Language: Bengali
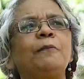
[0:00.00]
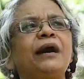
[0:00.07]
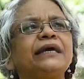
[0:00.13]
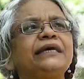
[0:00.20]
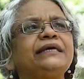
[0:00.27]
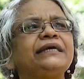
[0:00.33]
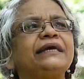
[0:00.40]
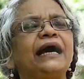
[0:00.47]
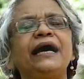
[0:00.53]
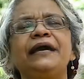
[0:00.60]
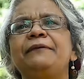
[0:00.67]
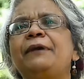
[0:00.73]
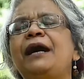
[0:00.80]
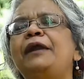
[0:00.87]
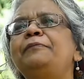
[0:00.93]
মাখি
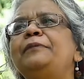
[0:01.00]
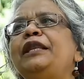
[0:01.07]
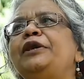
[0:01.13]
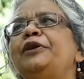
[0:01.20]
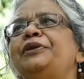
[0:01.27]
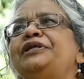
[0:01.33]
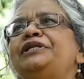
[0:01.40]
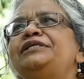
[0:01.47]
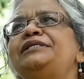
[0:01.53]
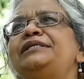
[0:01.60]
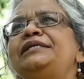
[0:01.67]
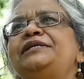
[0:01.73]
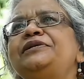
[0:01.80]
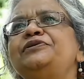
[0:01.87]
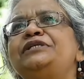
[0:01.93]
গায়ে ভার্মিলিয়ন
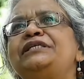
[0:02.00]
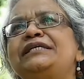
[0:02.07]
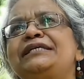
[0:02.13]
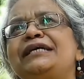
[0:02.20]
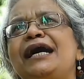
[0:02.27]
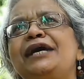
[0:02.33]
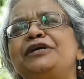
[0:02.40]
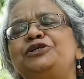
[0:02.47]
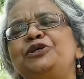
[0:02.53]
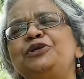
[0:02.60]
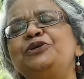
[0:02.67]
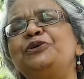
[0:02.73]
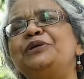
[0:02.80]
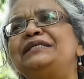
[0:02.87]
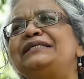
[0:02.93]
ইনস্টিটিউট যেটা আয়োজন
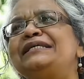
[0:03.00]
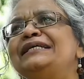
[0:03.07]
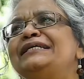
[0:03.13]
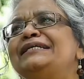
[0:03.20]
করেছে